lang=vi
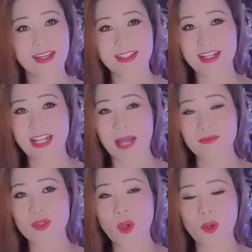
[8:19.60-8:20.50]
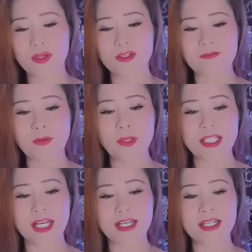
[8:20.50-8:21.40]
Tình cảm tôi được vui
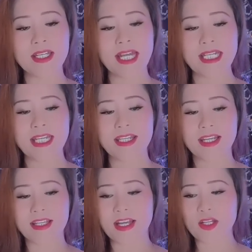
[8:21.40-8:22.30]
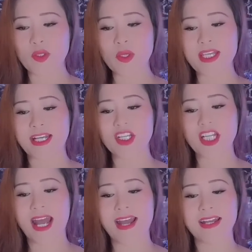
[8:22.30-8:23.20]
sới nên dần dần tôi nhận
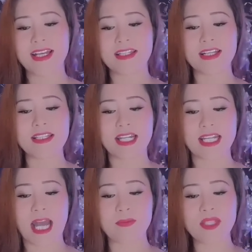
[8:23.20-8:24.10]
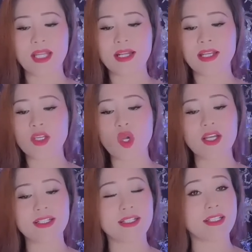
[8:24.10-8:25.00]
ra những tình cảm thiên liêng
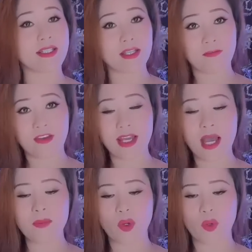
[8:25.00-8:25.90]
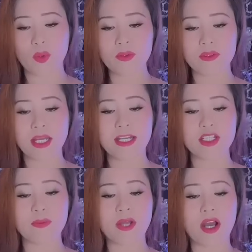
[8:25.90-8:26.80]
con người cần phải ấp ủ,
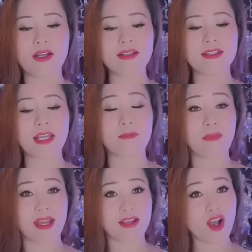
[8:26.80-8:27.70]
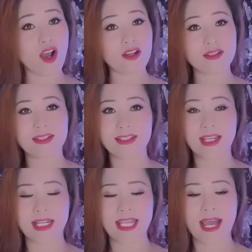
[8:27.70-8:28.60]
trong đó có tình mẹ con,
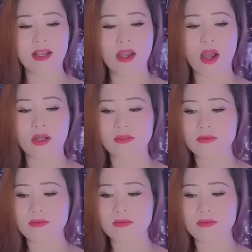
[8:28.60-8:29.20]
tình cha con.